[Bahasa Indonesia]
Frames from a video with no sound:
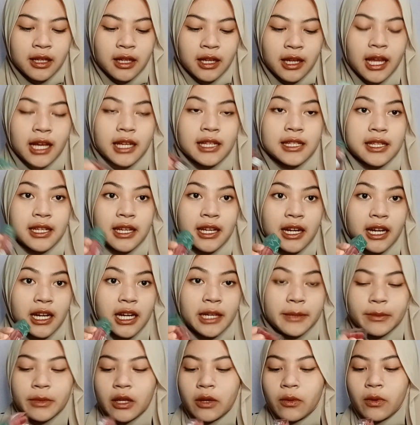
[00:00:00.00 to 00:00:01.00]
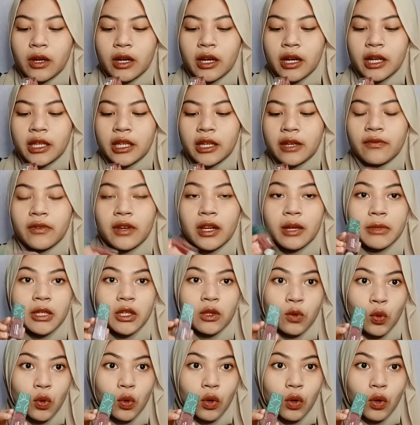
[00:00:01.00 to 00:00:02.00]
Lux Crime yang warnanya
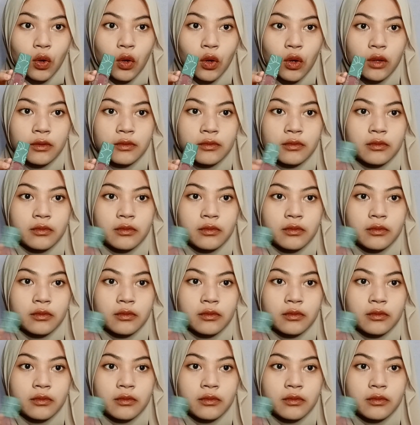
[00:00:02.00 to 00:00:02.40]
flamingo